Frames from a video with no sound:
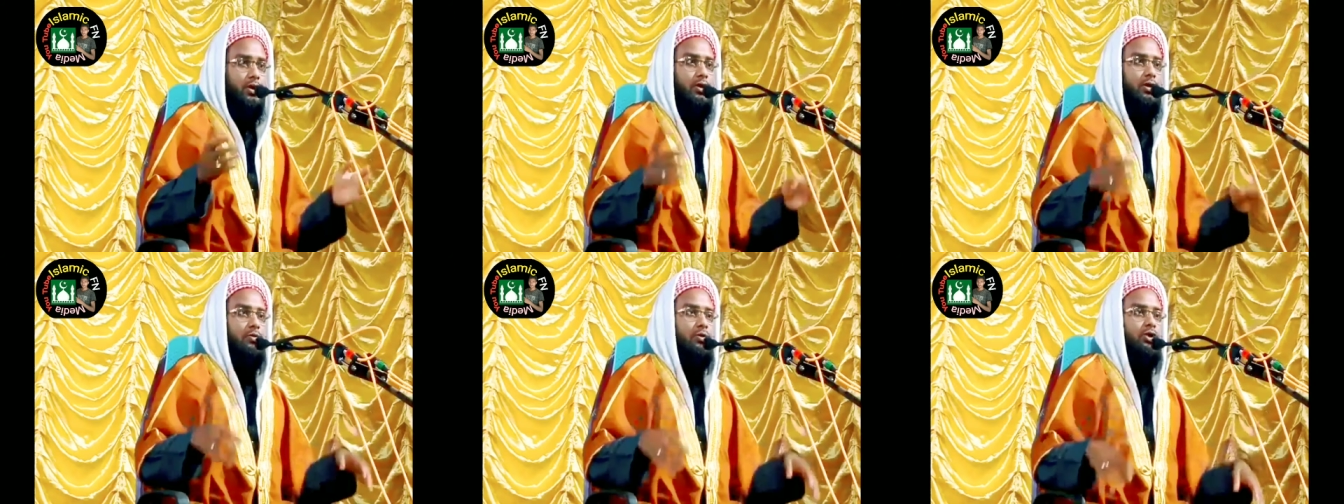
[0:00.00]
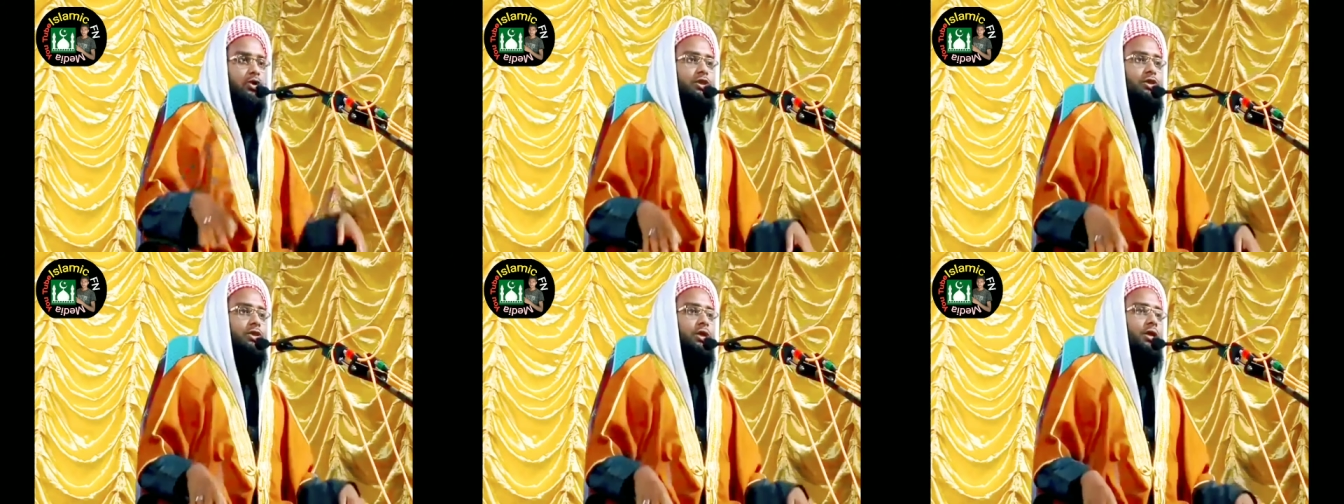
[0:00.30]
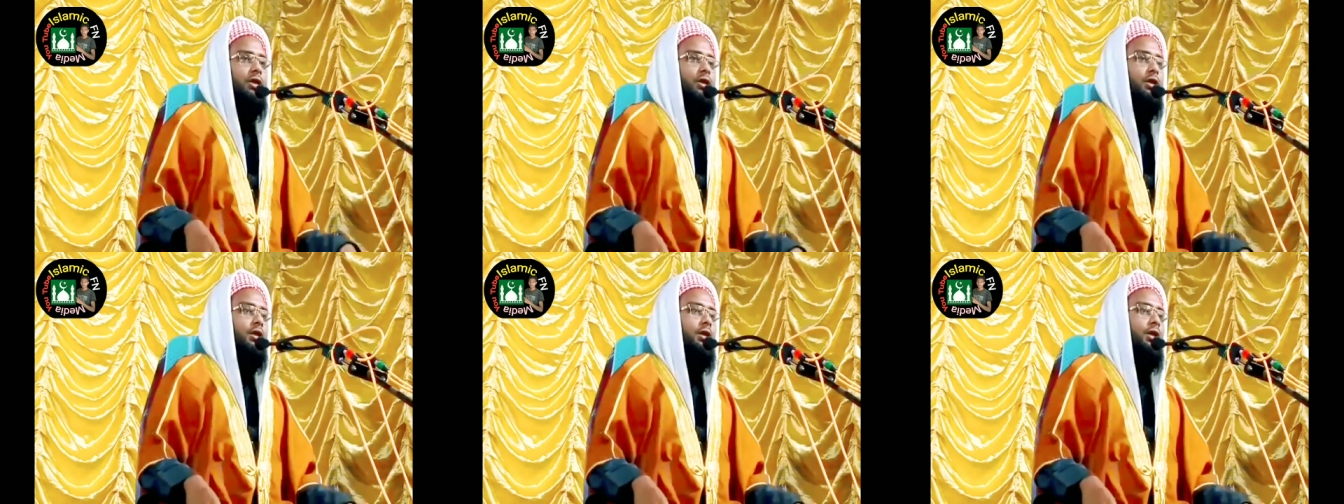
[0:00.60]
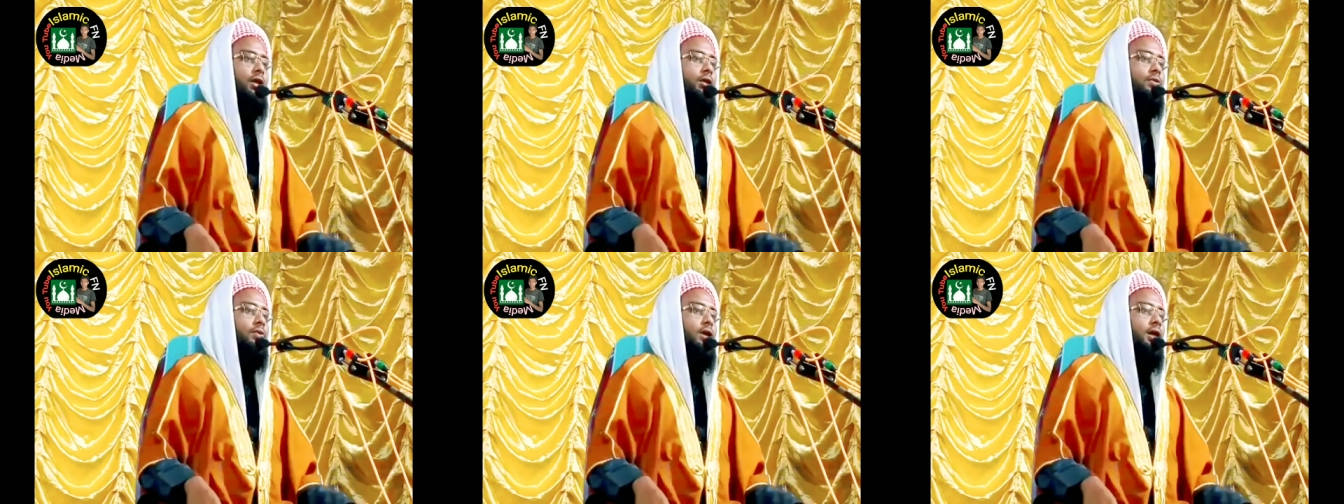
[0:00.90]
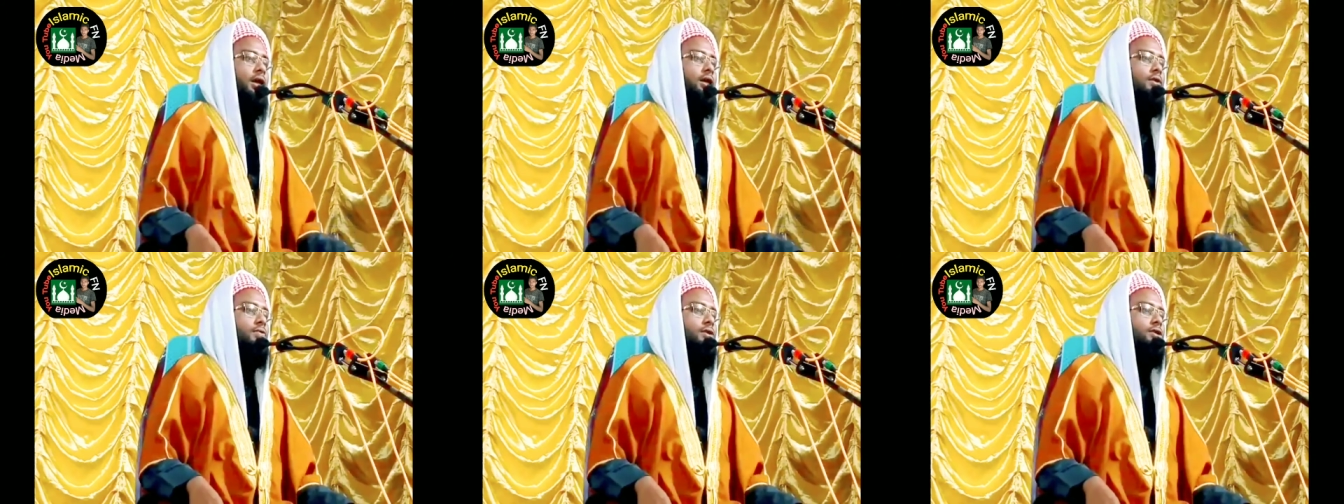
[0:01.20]
নবীজি সাল্লাহ
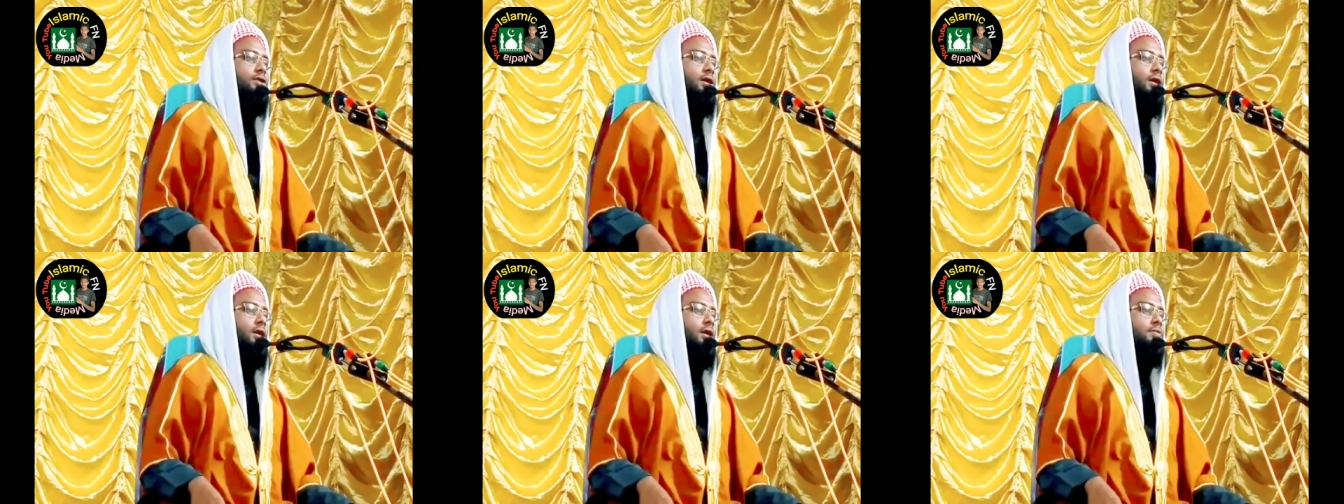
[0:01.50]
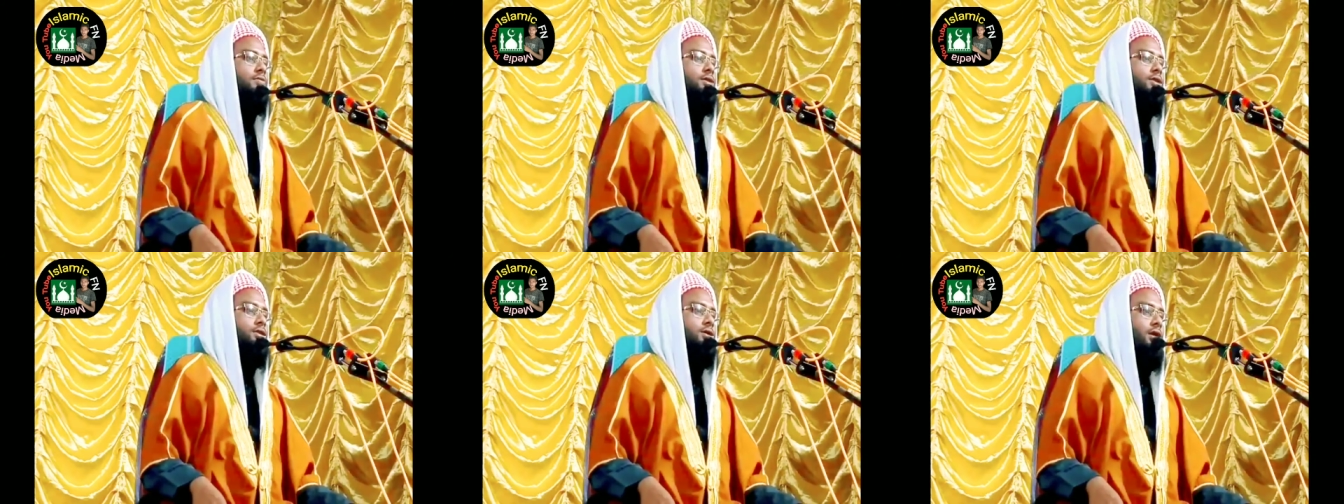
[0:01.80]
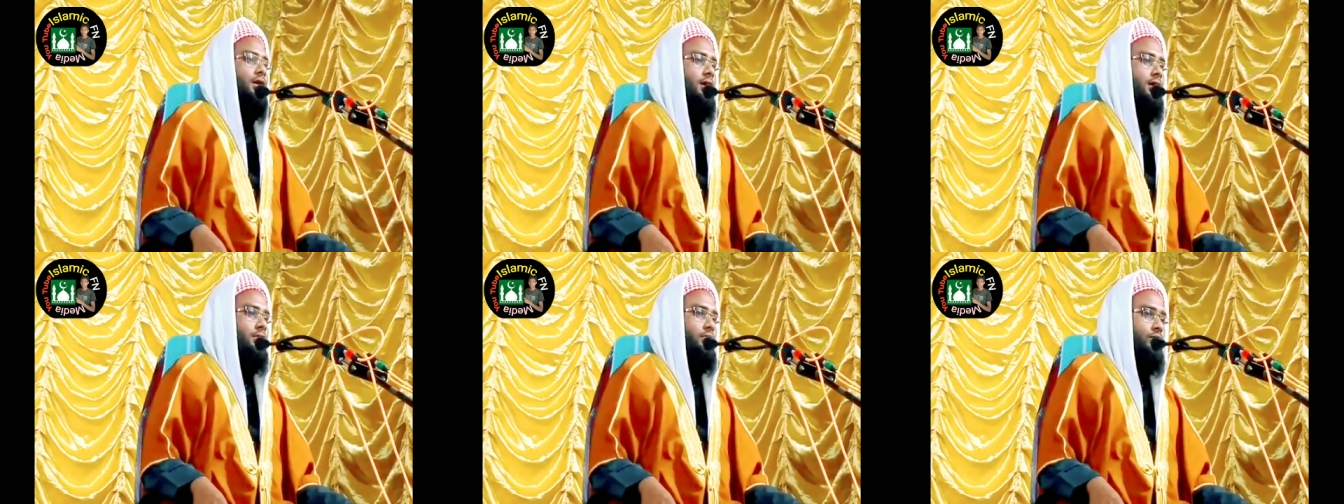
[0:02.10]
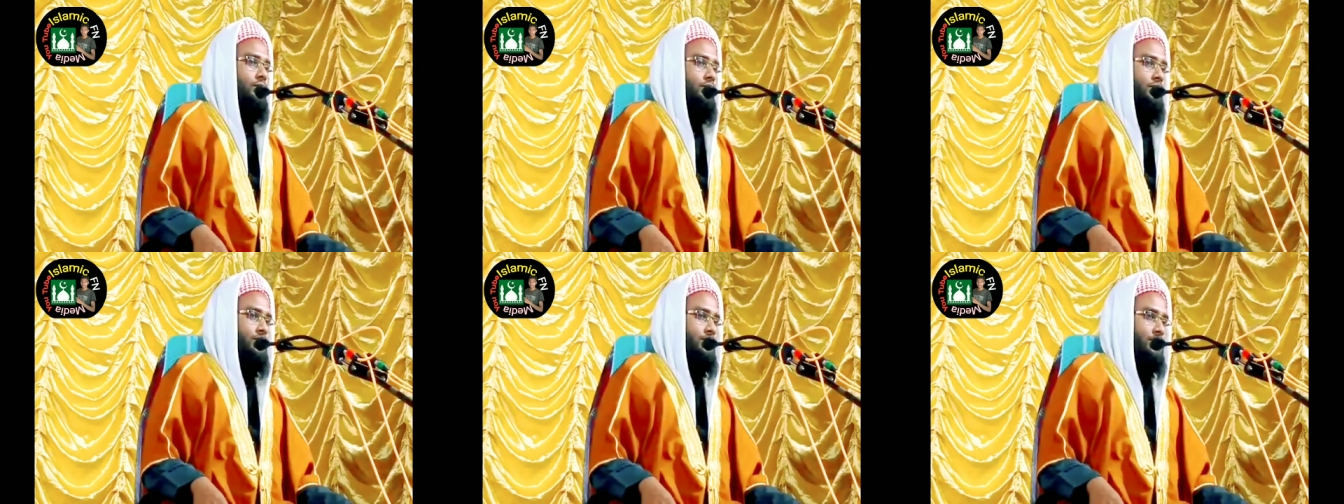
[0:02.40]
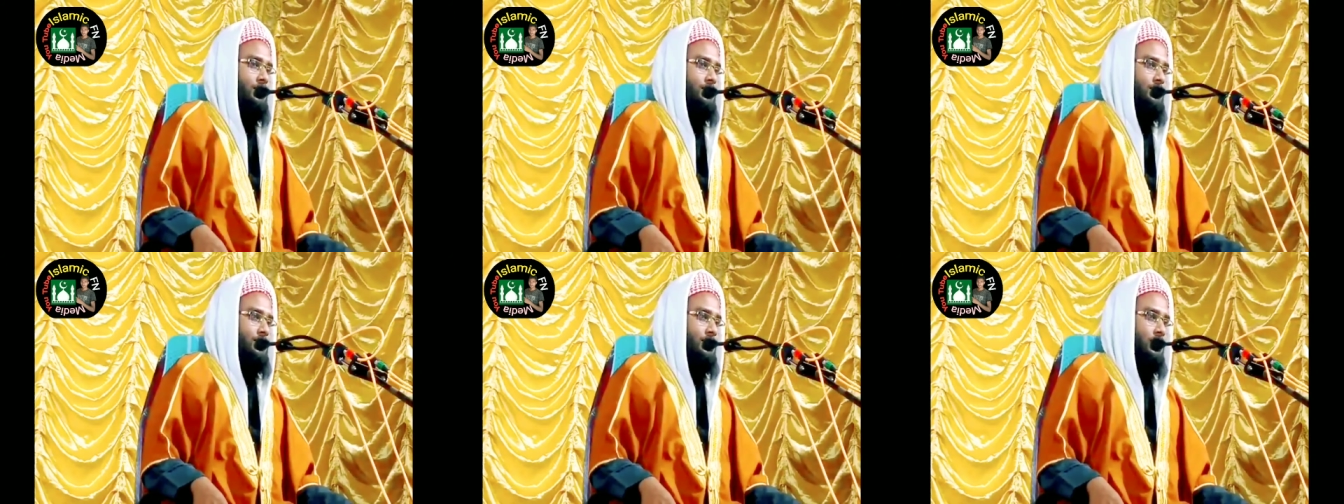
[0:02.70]
আলী সাল্লাম যে জায়গার মধ্যে
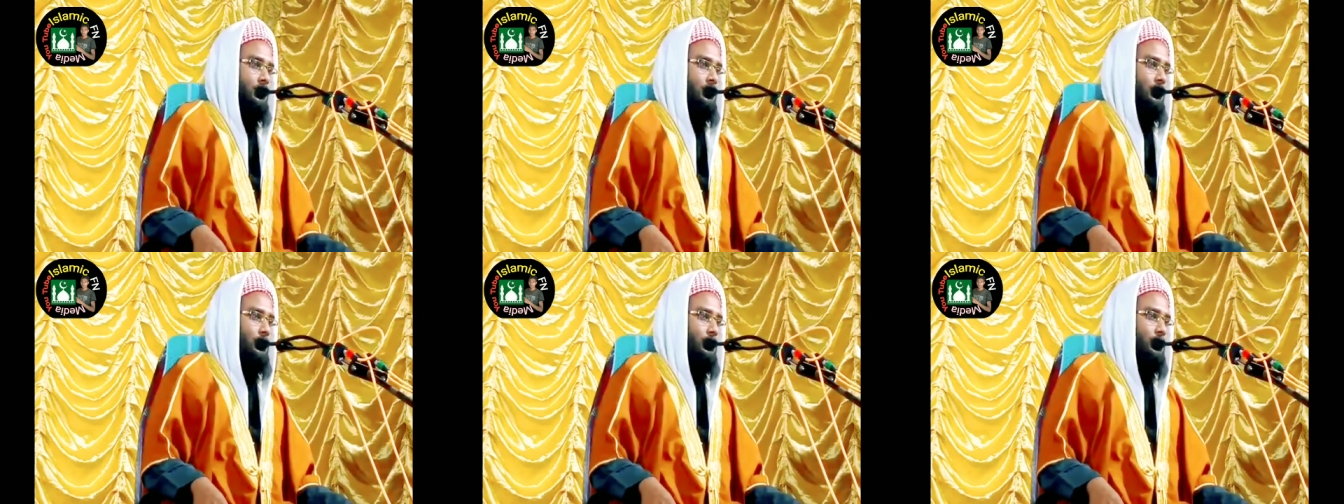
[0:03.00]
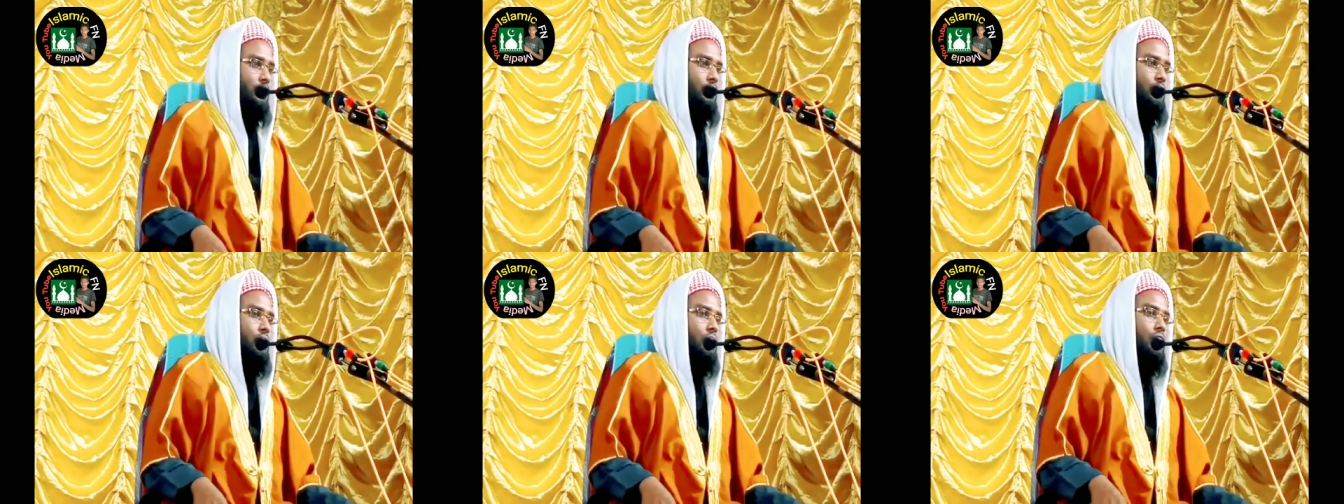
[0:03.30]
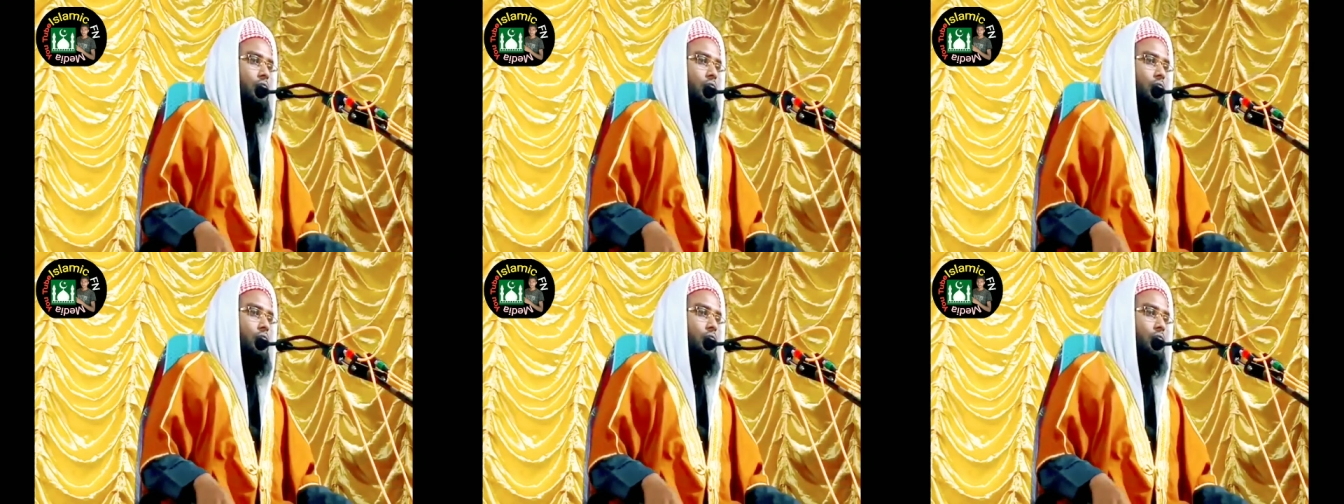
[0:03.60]
সিজদা করতো